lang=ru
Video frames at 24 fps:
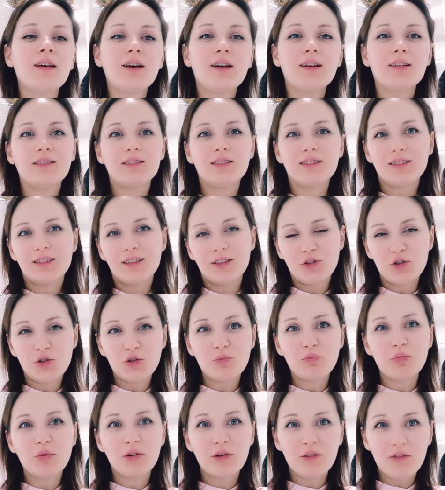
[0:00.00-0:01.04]
а, значит,
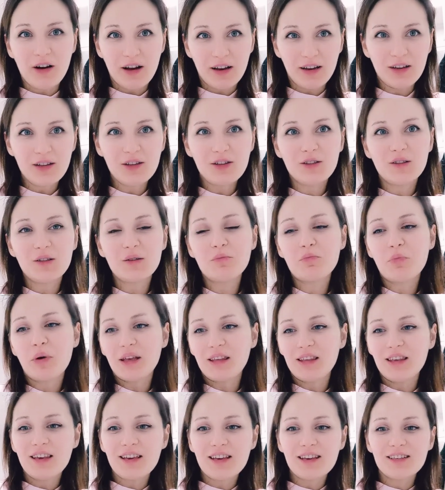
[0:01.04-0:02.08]
поговорить,
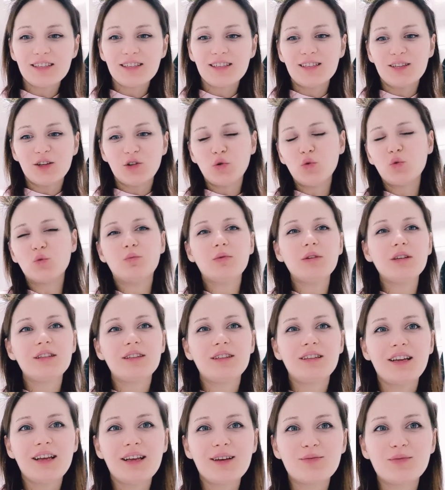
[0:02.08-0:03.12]
поесть, а тут
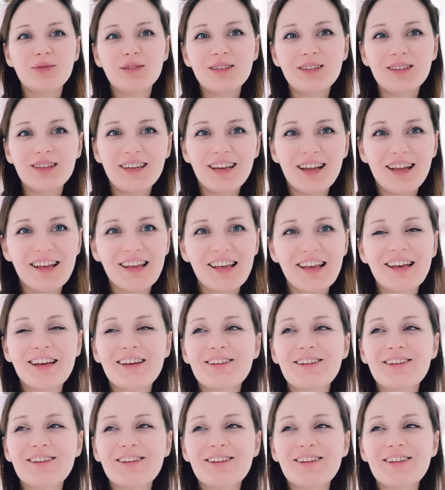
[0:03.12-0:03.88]
быстрее-быстрее.